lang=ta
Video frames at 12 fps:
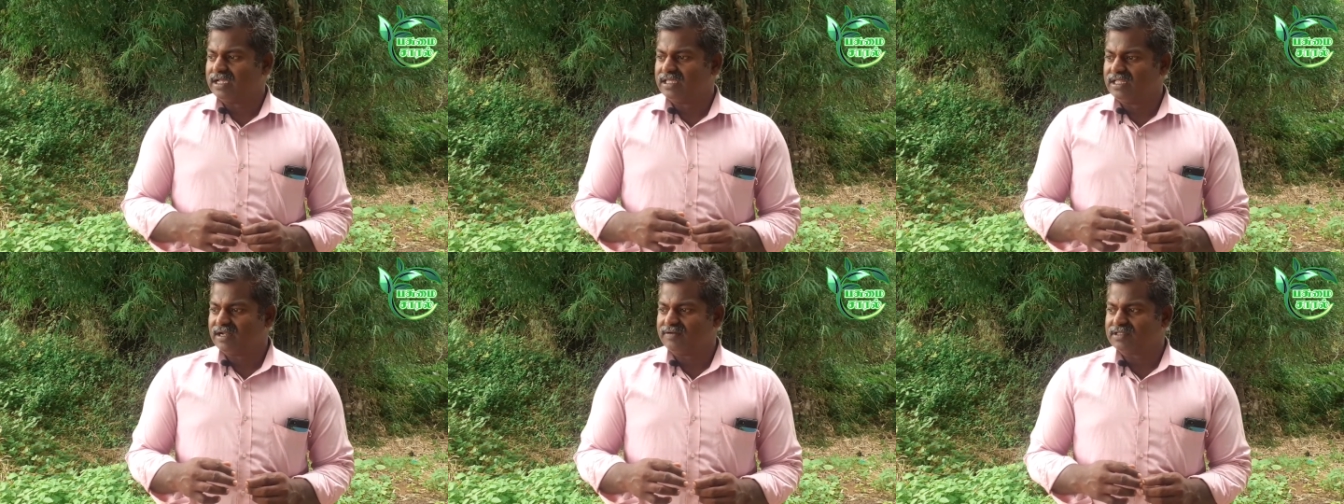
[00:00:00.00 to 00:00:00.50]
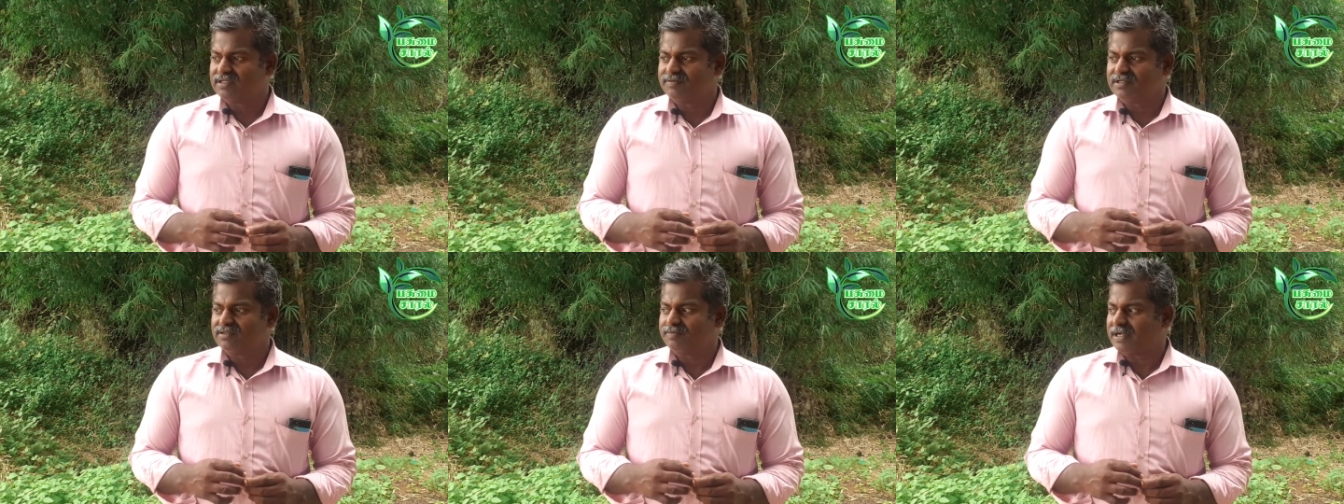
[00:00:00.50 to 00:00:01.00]
இதில் வந்து
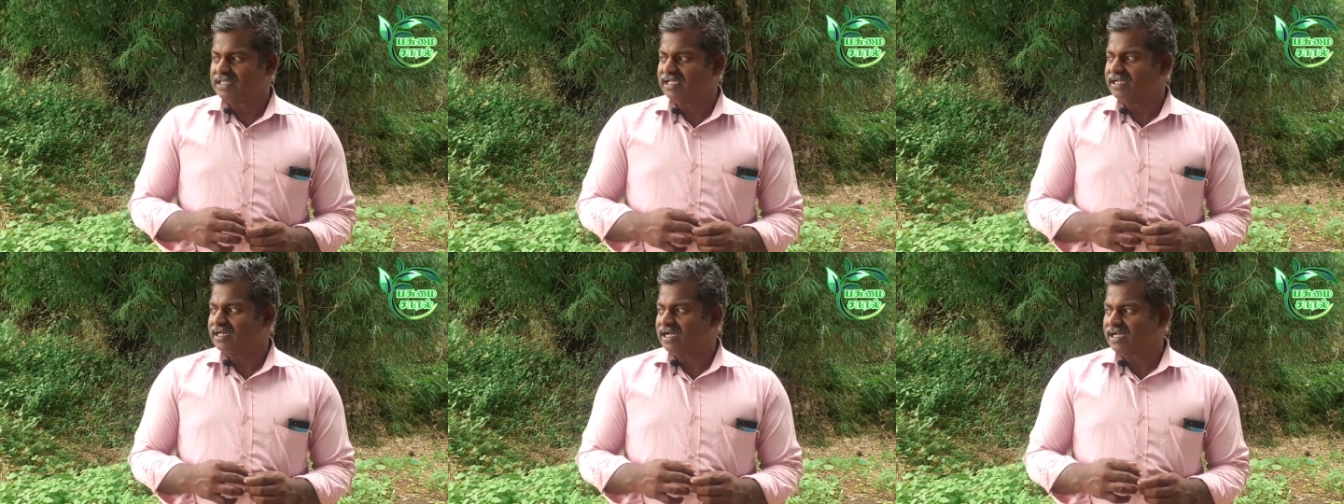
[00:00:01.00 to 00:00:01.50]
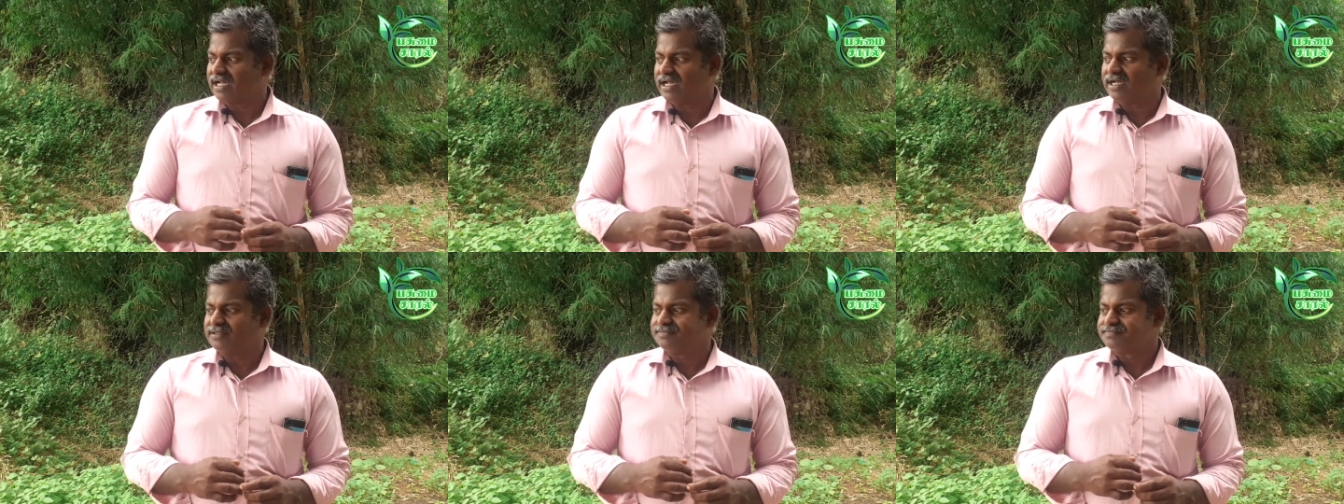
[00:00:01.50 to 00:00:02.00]
வந்து பார்த்திங்கனாக்கா
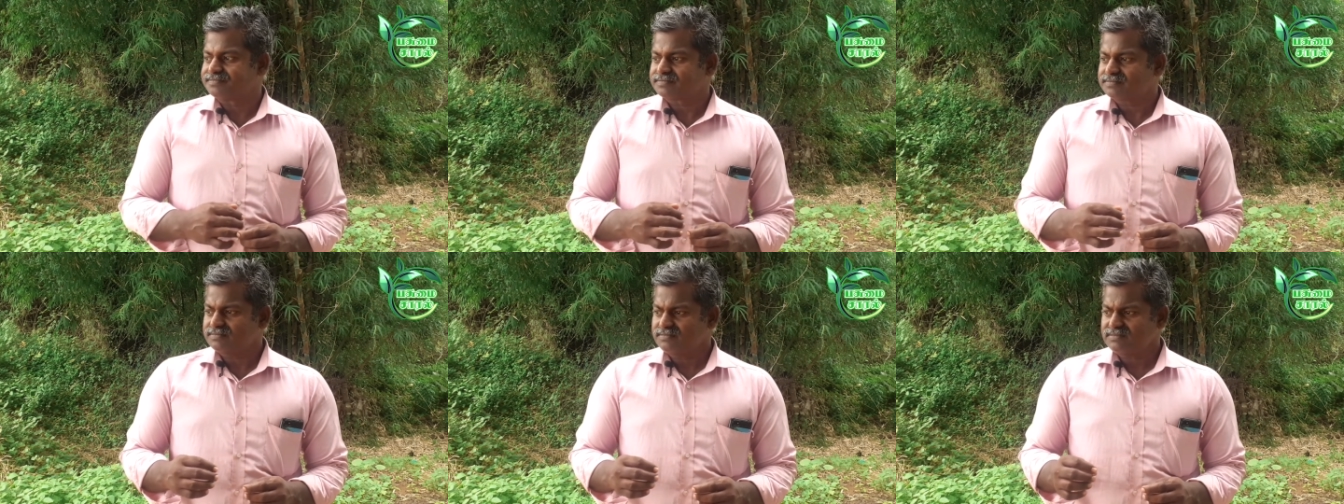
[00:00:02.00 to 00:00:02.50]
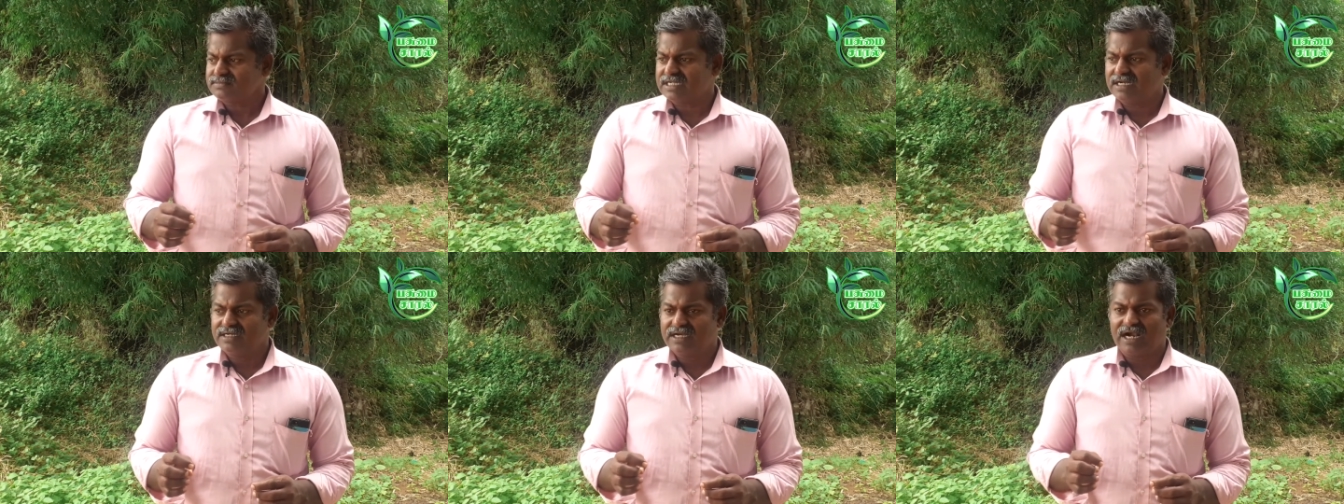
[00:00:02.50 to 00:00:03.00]

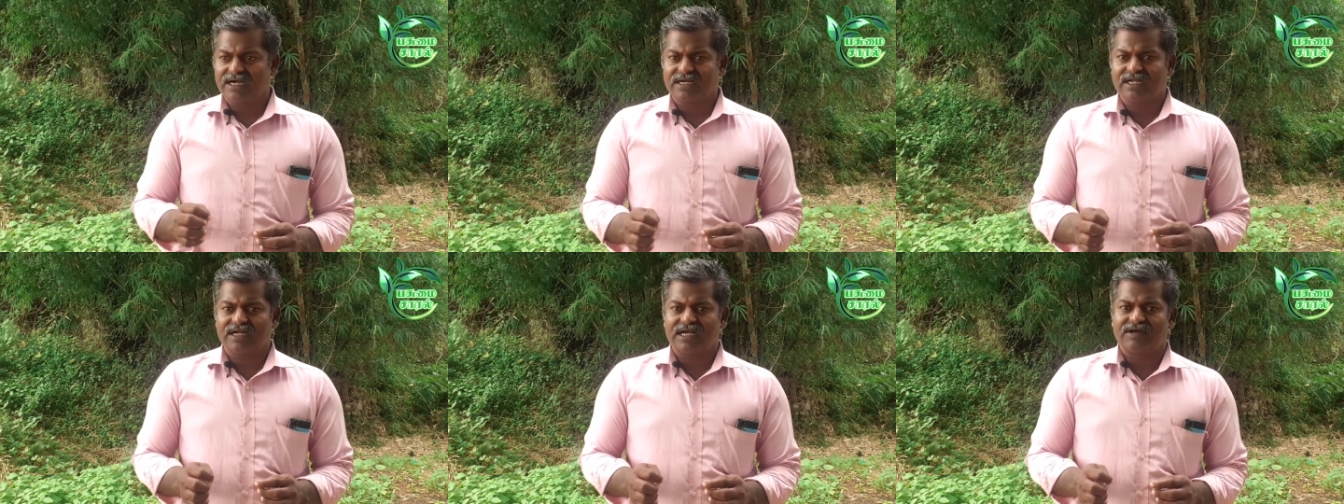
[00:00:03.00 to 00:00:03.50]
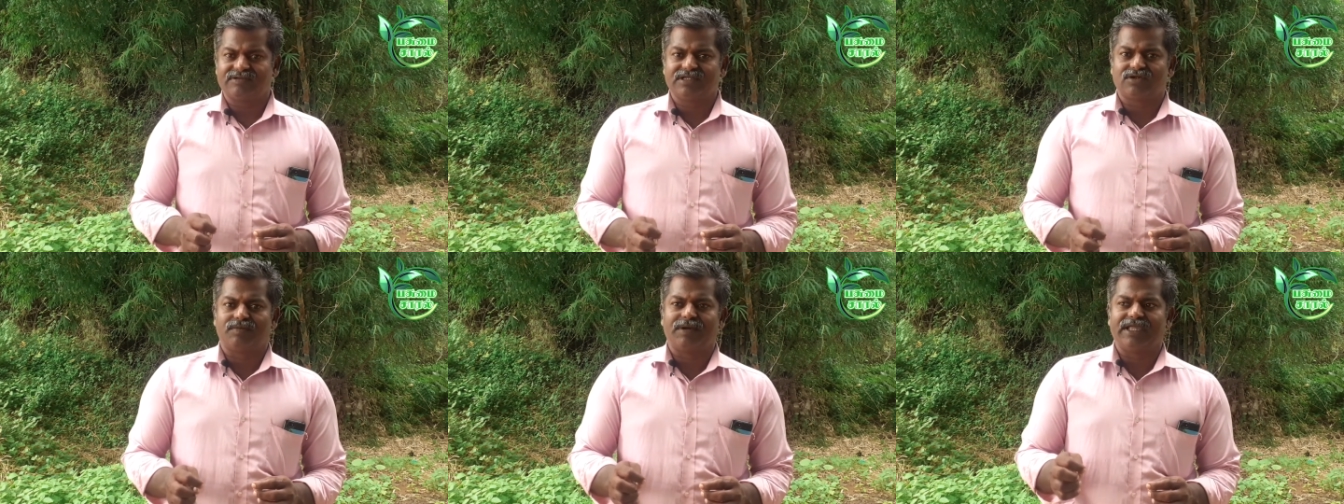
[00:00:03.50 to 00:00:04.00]
நாற்றாங்காலை வந்து
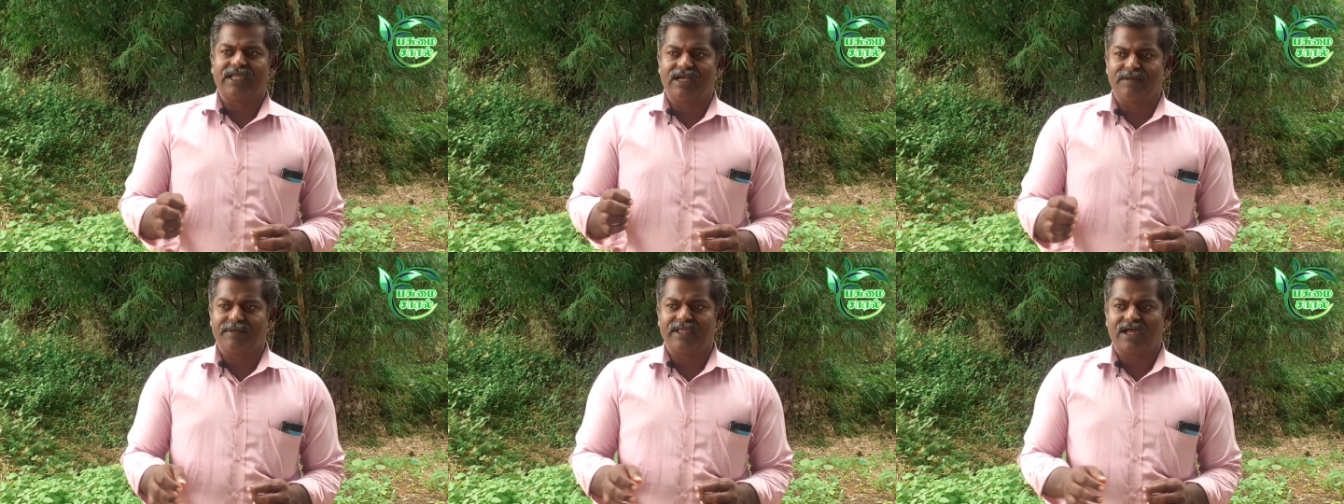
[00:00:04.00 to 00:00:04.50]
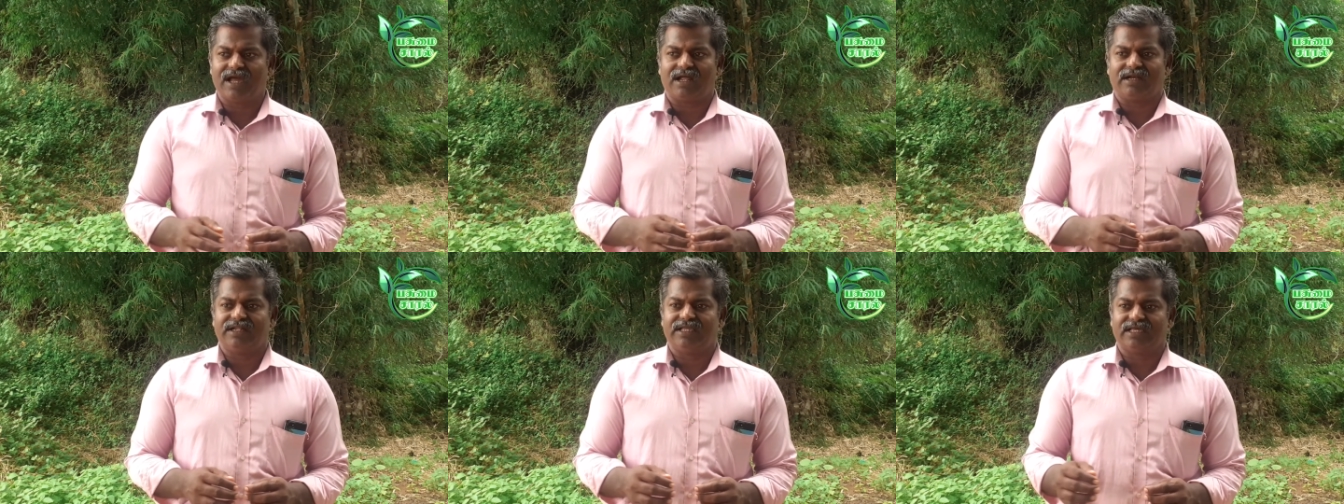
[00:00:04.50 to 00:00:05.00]
ரொம்ப எளிமையாக
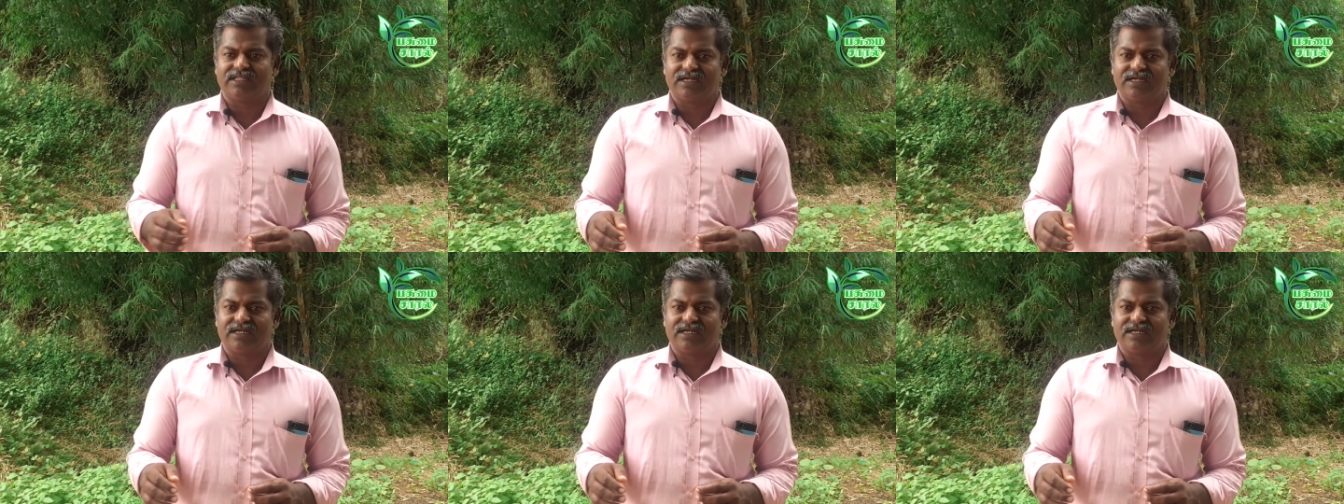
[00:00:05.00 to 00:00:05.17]
நீங்கள்